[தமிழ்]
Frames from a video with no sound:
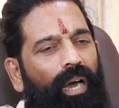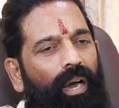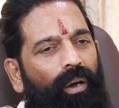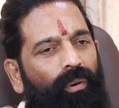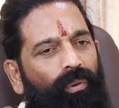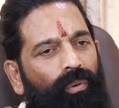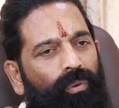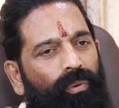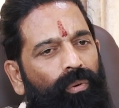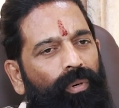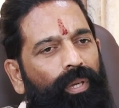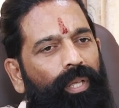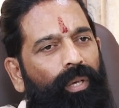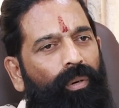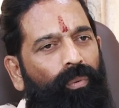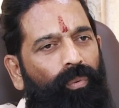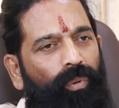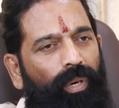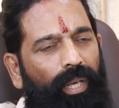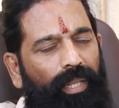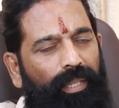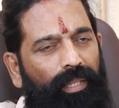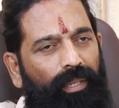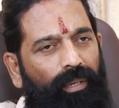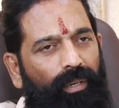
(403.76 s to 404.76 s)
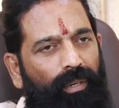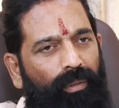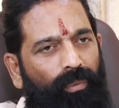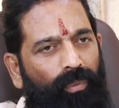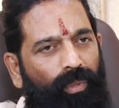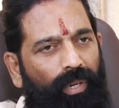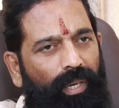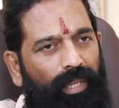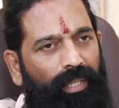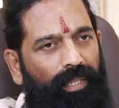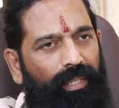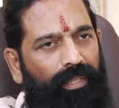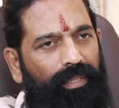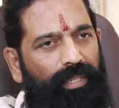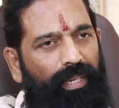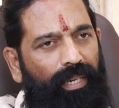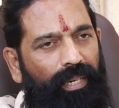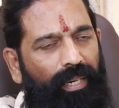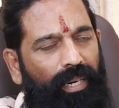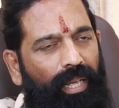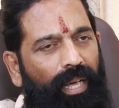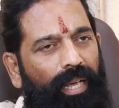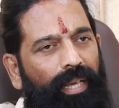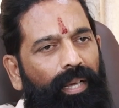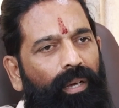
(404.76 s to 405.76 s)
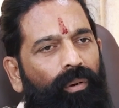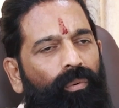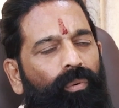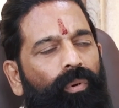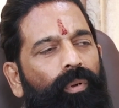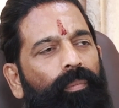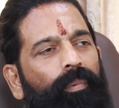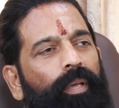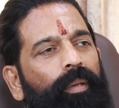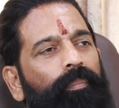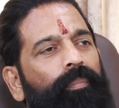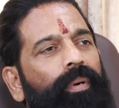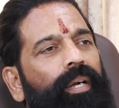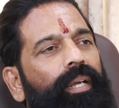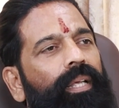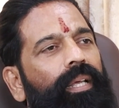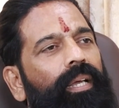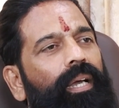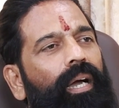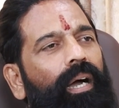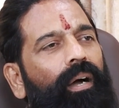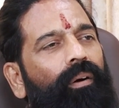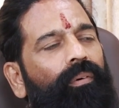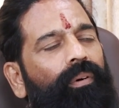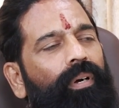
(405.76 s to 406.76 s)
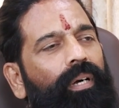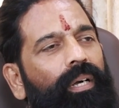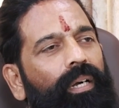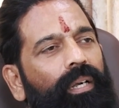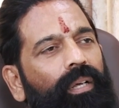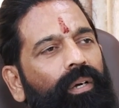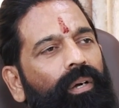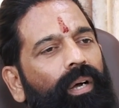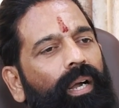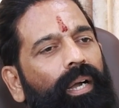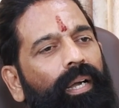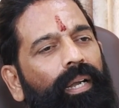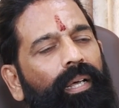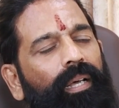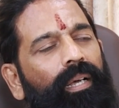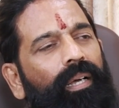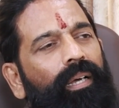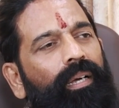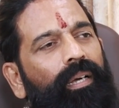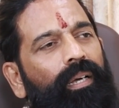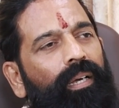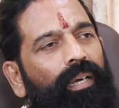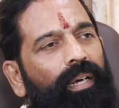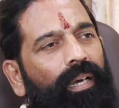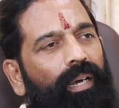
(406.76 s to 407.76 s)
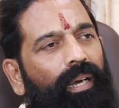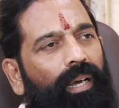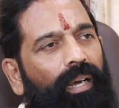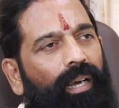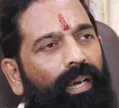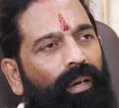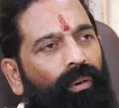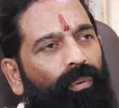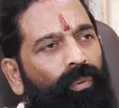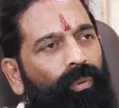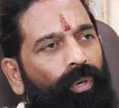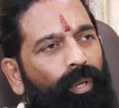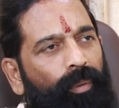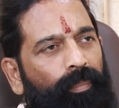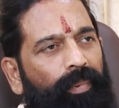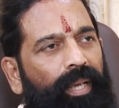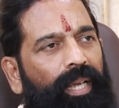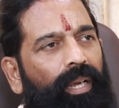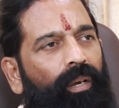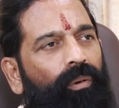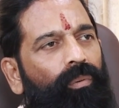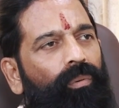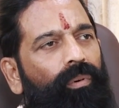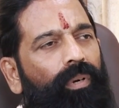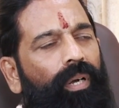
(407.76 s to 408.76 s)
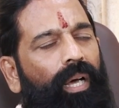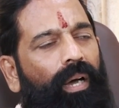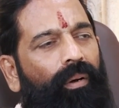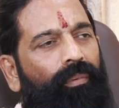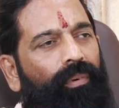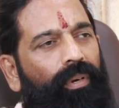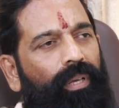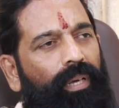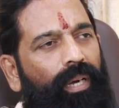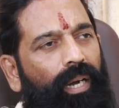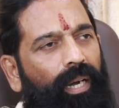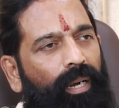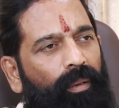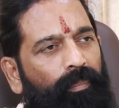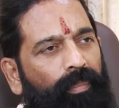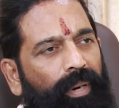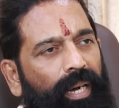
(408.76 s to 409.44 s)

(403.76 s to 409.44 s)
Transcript: அவருடைய அந்த அந்த ஜனநாயக உரிமைப்படி அவங்களுக்கான உரிமைகள் உண்டு அவருக்கான